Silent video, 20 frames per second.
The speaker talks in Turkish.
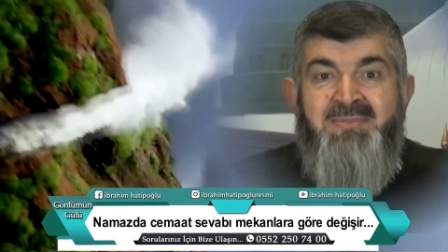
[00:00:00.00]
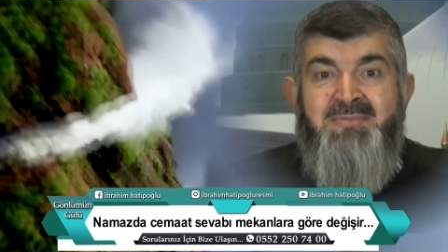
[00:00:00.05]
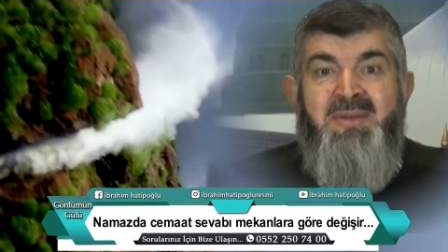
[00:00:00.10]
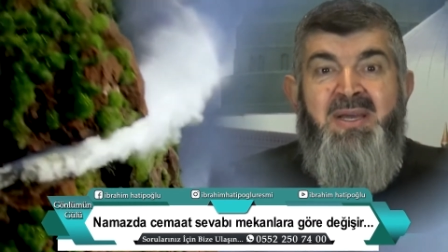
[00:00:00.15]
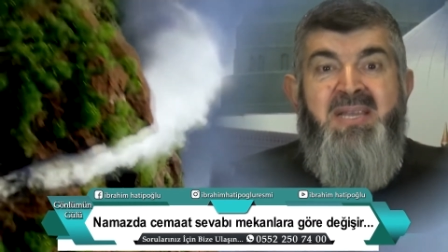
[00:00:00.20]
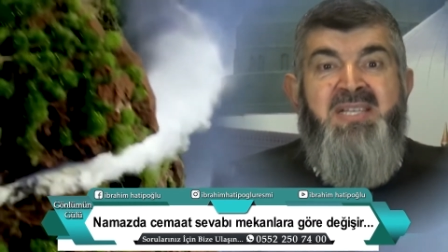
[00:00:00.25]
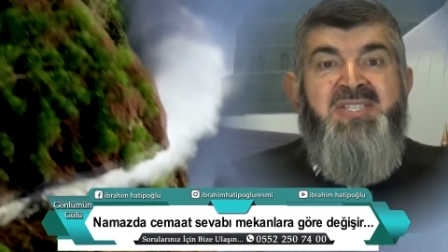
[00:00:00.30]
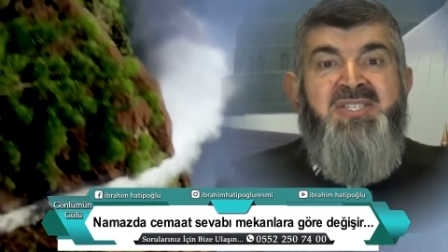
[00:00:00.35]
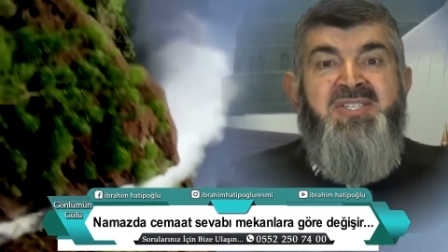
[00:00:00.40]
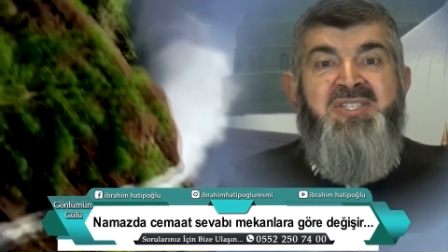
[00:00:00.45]

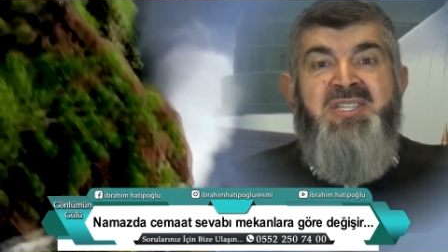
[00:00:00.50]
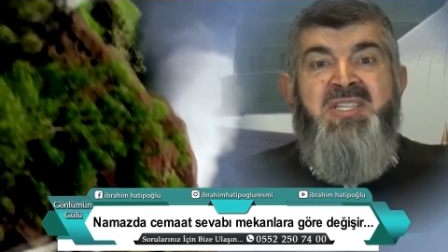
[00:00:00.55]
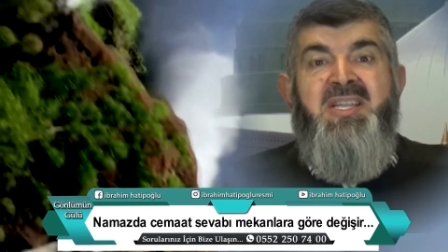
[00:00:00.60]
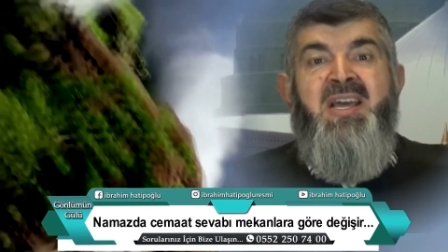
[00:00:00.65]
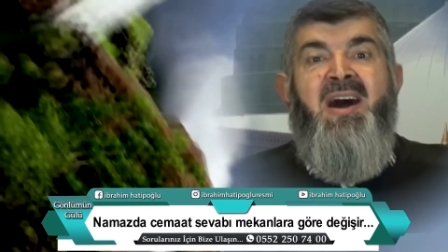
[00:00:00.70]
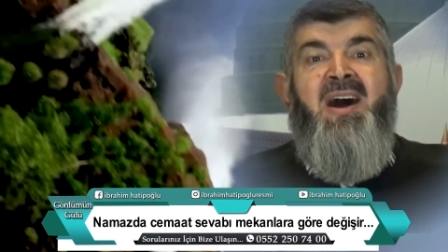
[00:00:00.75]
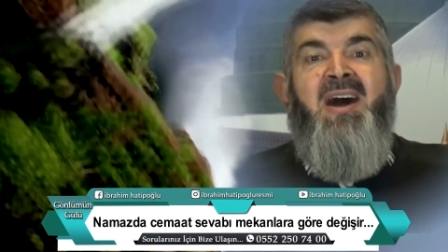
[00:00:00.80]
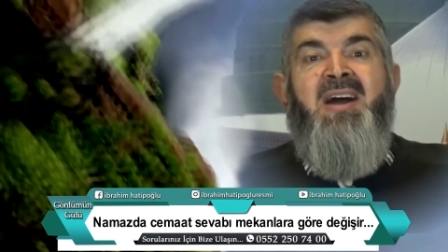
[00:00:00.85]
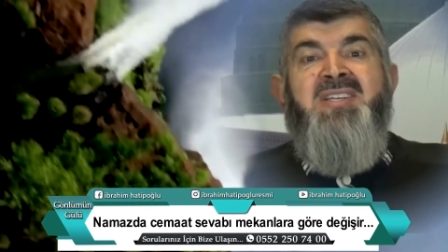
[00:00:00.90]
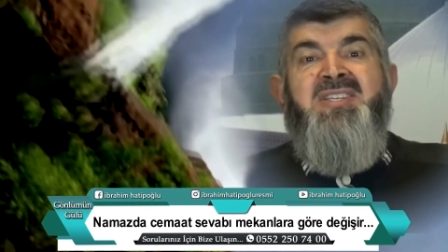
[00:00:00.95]

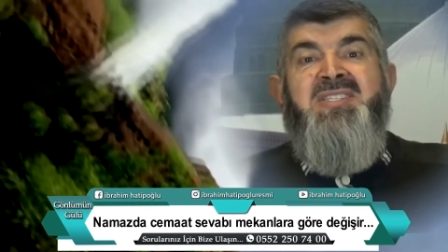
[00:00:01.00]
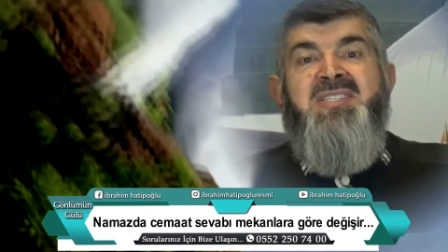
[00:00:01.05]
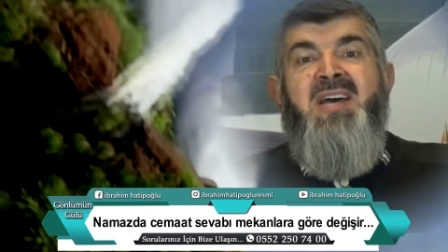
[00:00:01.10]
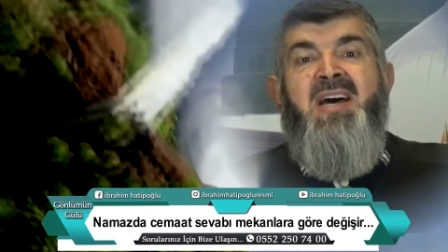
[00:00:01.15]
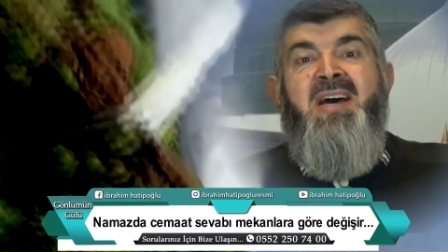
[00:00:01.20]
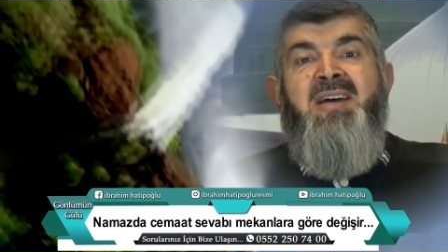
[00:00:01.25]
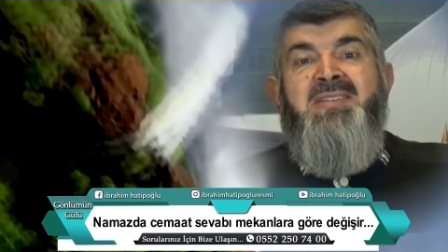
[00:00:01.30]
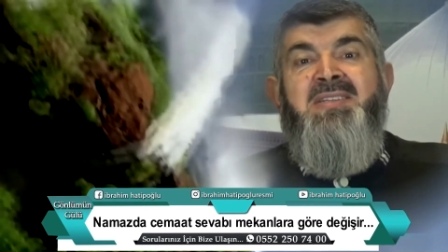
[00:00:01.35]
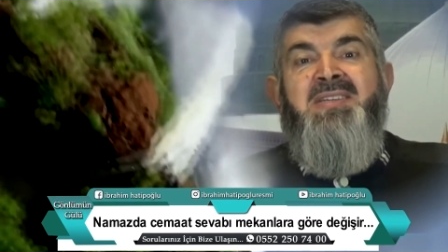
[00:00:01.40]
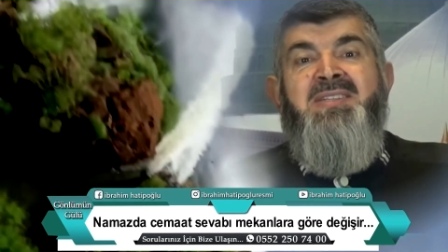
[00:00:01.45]
Mescidi
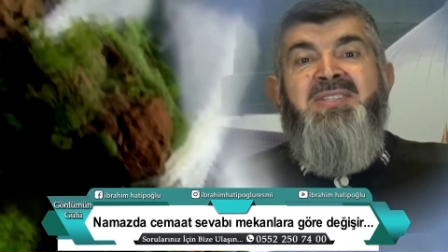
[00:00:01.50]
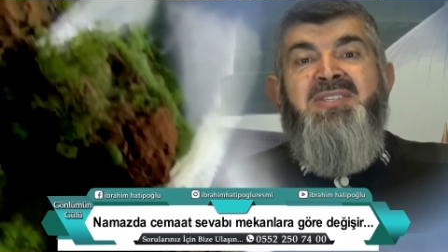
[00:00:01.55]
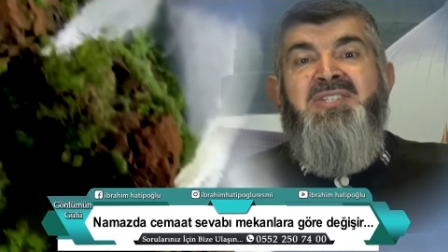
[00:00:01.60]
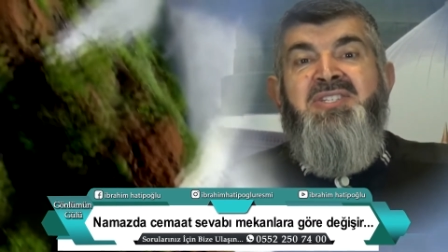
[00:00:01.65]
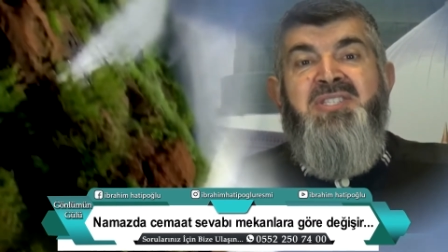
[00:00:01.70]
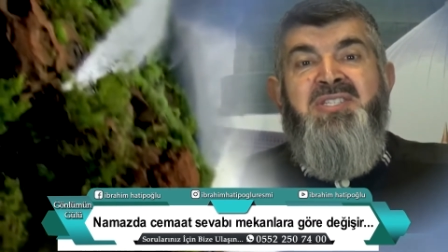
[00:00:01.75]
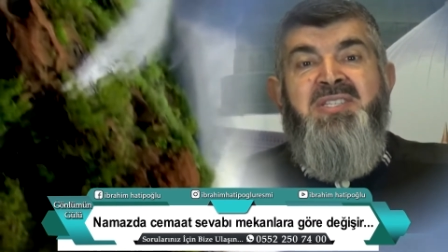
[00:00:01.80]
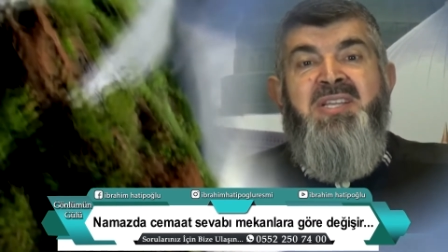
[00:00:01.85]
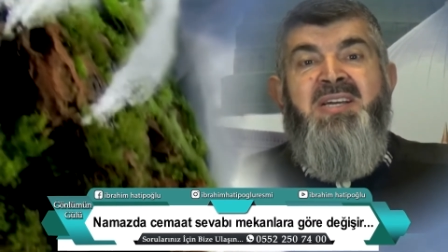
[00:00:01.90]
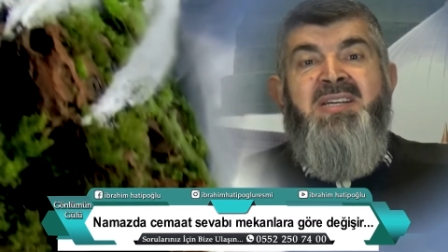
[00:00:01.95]
Aksa'nın
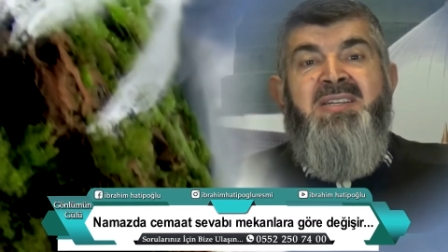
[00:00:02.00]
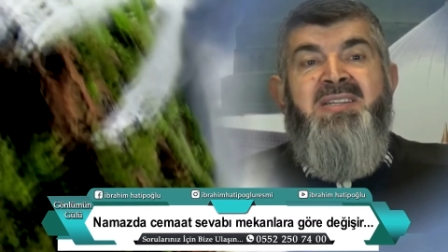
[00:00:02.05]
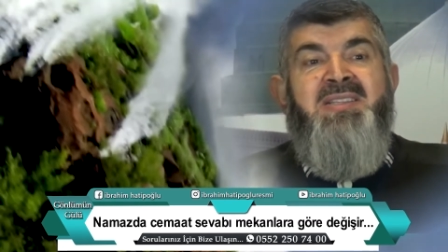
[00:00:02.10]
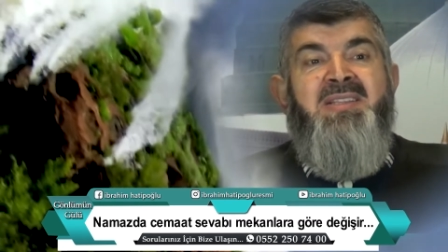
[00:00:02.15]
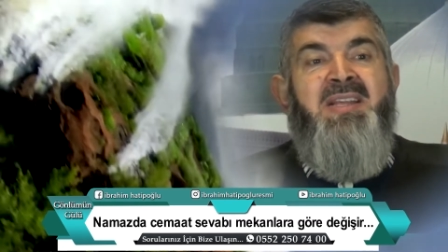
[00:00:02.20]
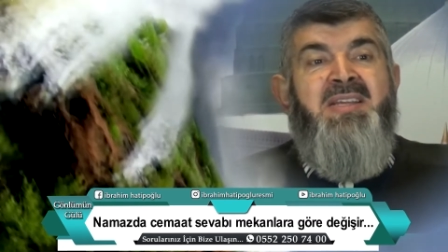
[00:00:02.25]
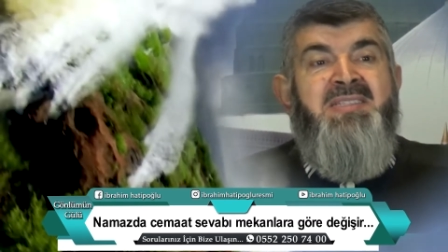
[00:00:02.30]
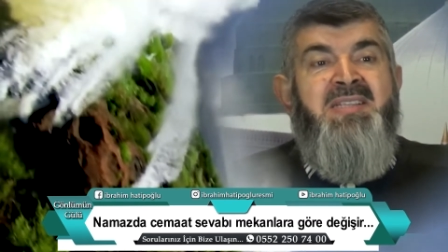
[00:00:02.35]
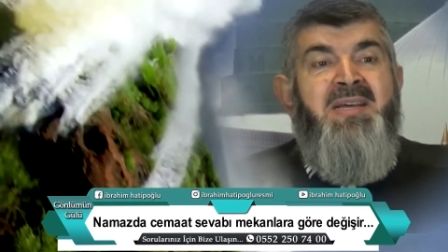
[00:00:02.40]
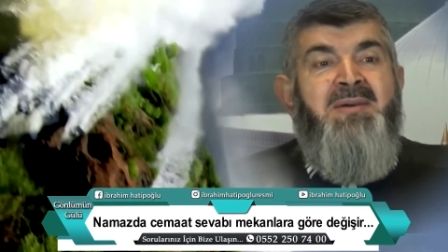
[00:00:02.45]
dışında
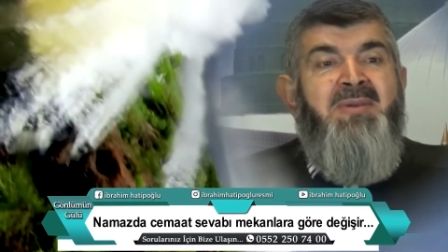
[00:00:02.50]
kılınan